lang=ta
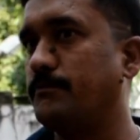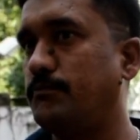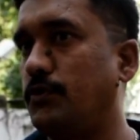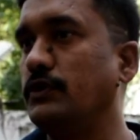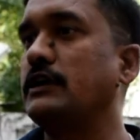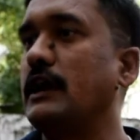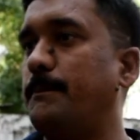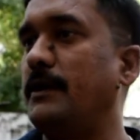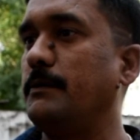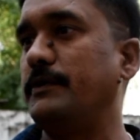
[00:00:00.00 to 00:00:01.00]
பொண்ணுக்கு
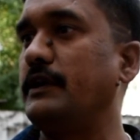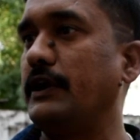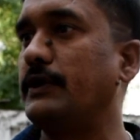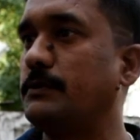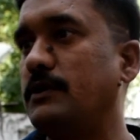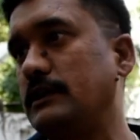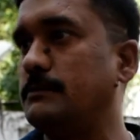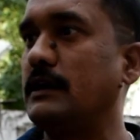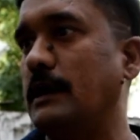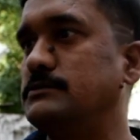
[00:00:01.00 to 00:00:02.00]
அப்பா எப்படி நடிக்கணுமோ அந்த
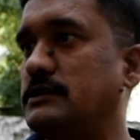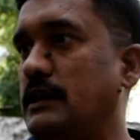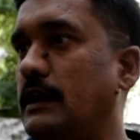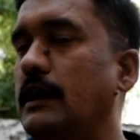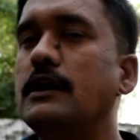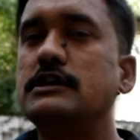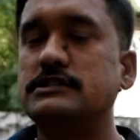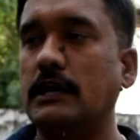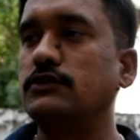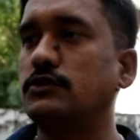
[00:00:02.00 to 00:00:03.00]
மாதிரி காமிச்சிருக்காங்க
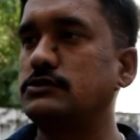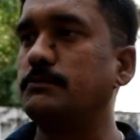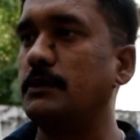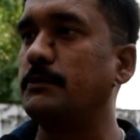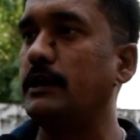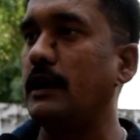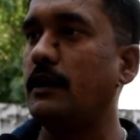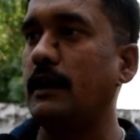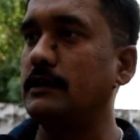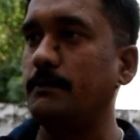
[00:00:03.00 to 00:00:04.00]
சந்தோஷ் சுப்பிரமணிய
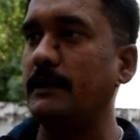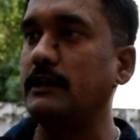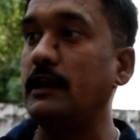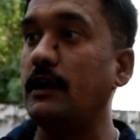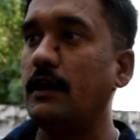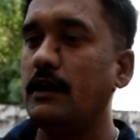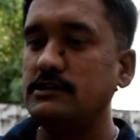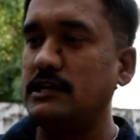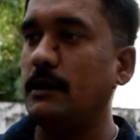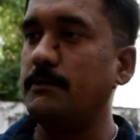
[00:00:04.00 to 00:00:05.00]
அதில் பார்த்தீங்கன்னா
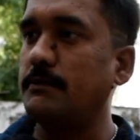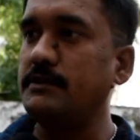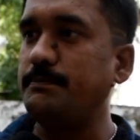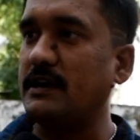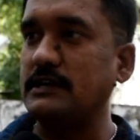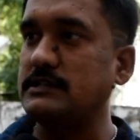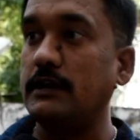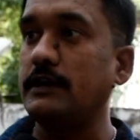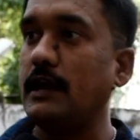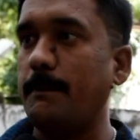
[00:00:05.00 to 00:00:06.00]
ஜெயம் ரவி பிரகாஷ்
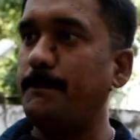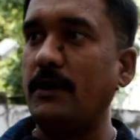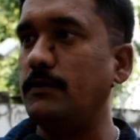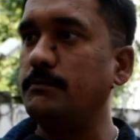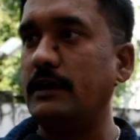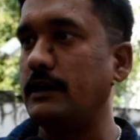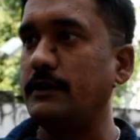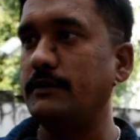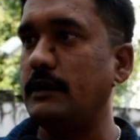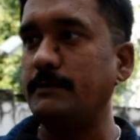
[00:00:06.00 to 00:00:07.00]
சாருக்கு அப்பாவும்
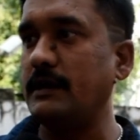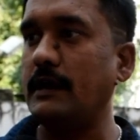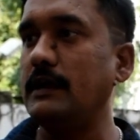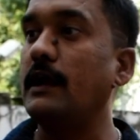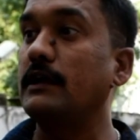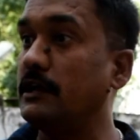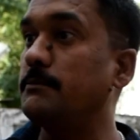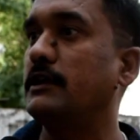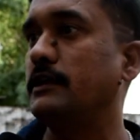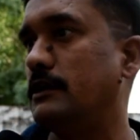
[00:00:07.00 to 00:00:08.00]
மகனும் காமிக்கிறாங்களே அதே
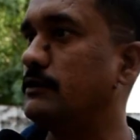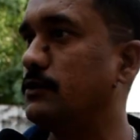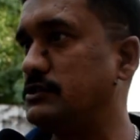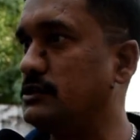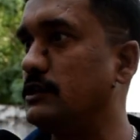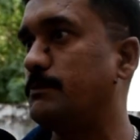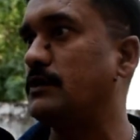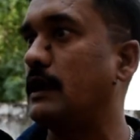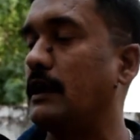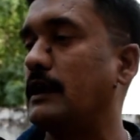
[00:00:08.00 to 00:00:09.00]
மாதிரி இதில் வந்து ஒரு சின்ன
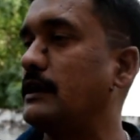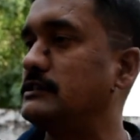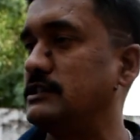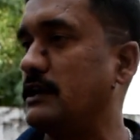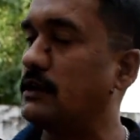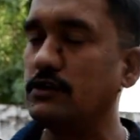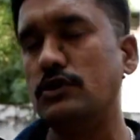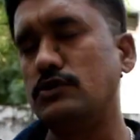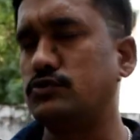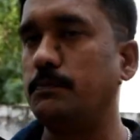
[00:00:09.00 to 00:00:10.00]
பொண்ணு அழகாக நடிச்சிருக்காங்க
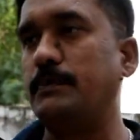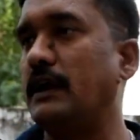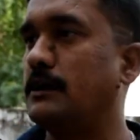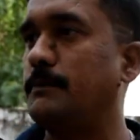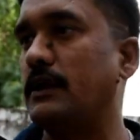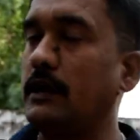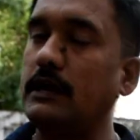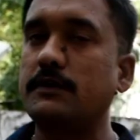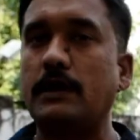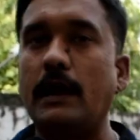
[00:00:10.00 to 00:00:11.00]
சூப்பராக இருக்குது படம்
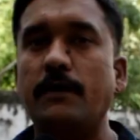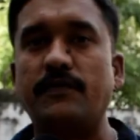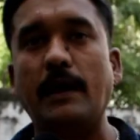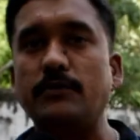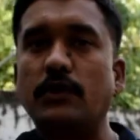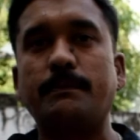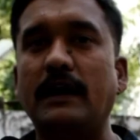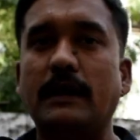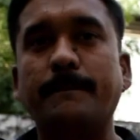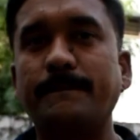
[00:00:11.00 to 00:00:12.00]
எல்லாம் ஃபேமிலியோடு
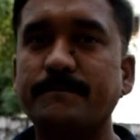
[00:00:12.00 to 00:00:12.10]
பார்க்கலாம்